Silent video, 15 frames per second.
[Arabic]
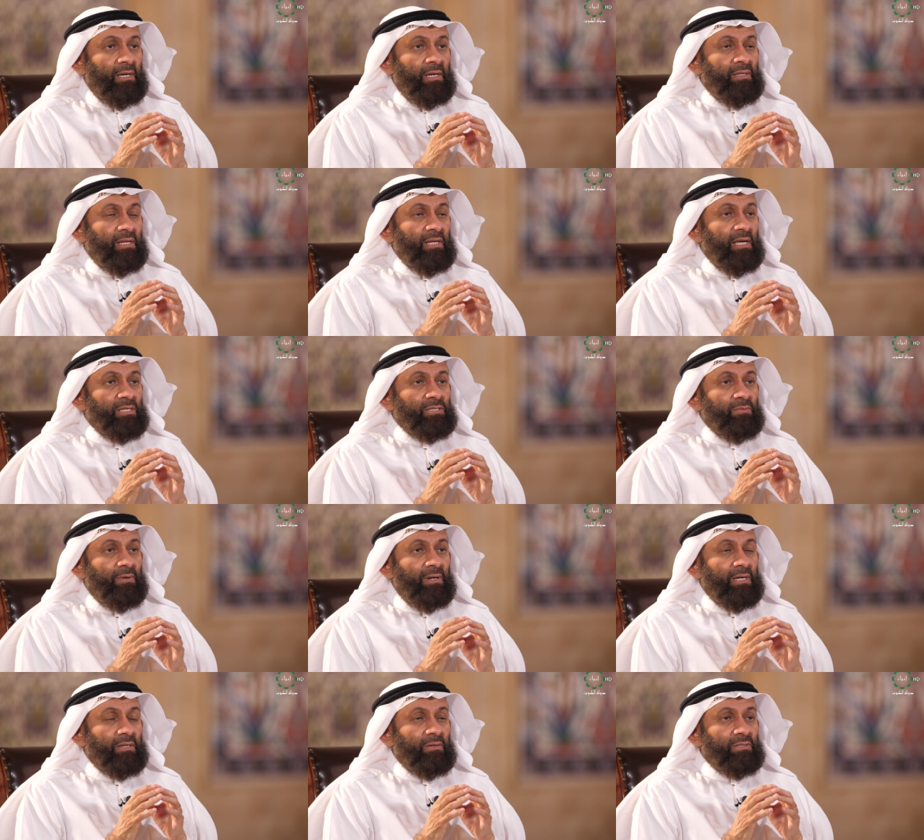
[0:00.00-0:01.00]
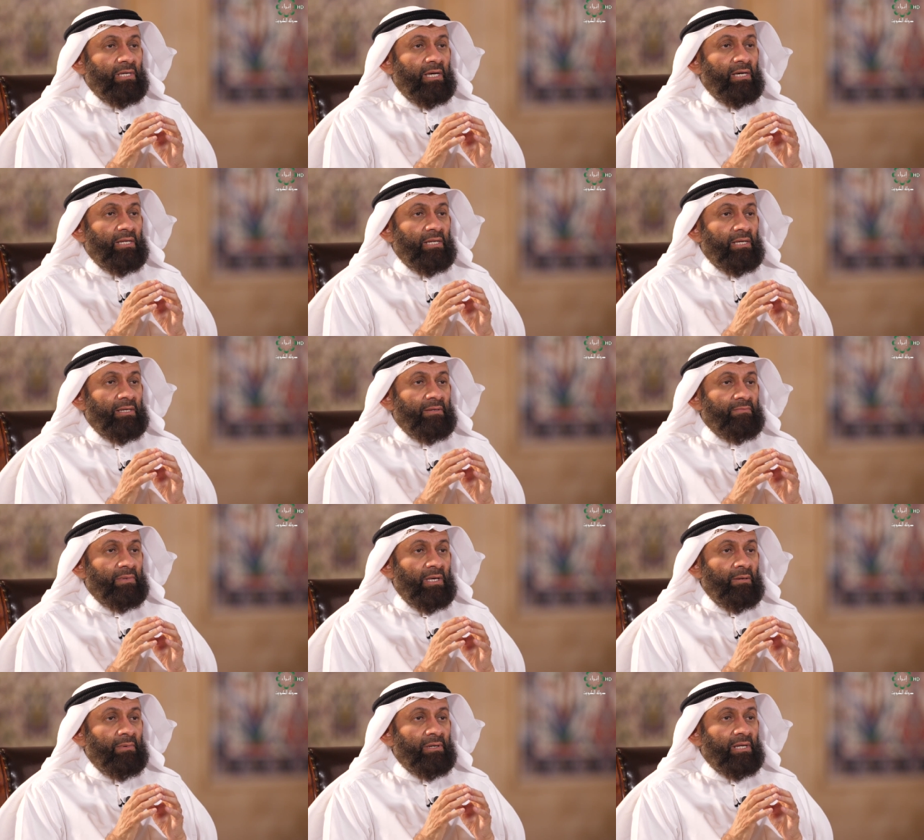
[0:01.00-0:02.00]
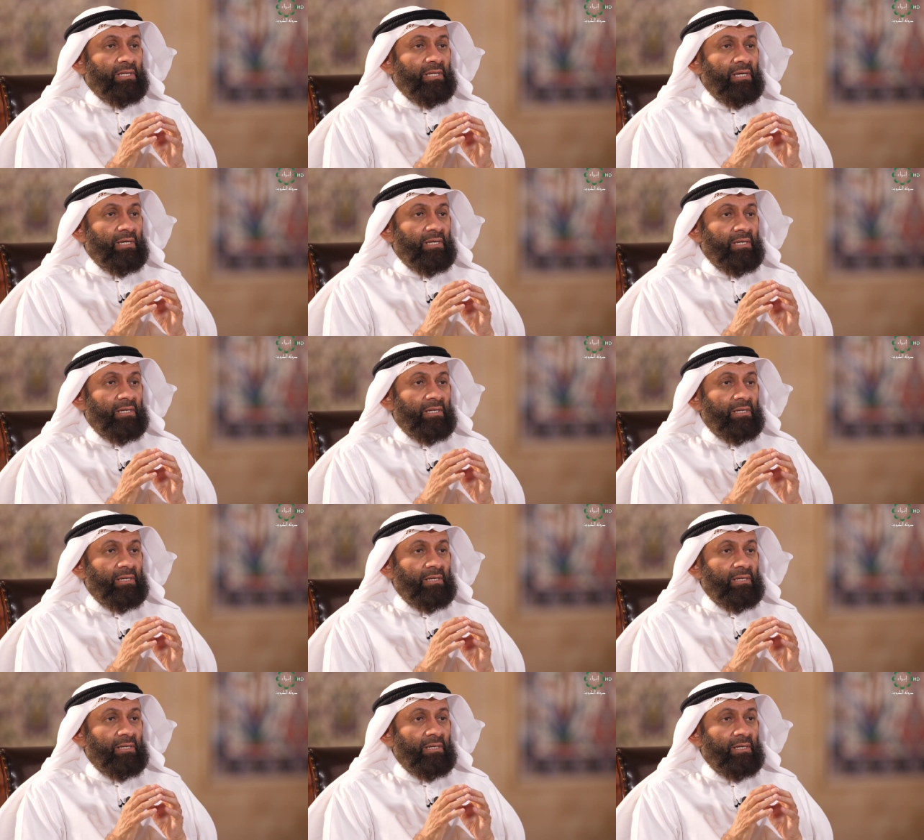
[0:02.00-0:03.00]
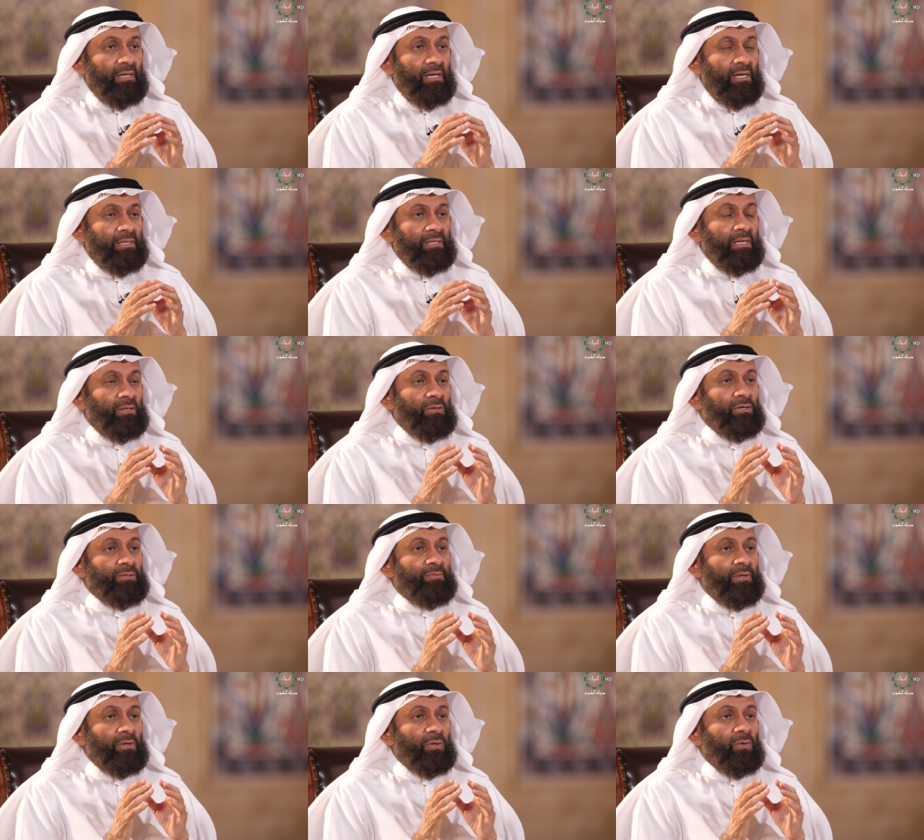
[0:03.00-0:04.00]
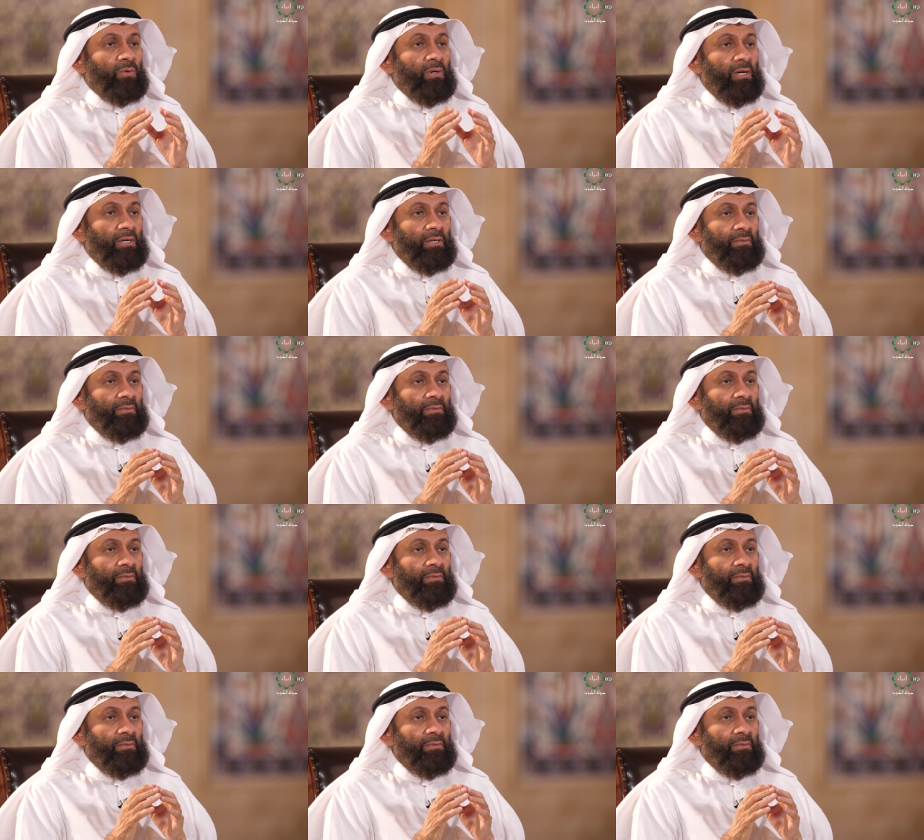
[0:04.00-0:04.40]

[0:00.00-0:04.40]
أن الله سبحانه وتعالى أمرنا أن نأخذ بالقوة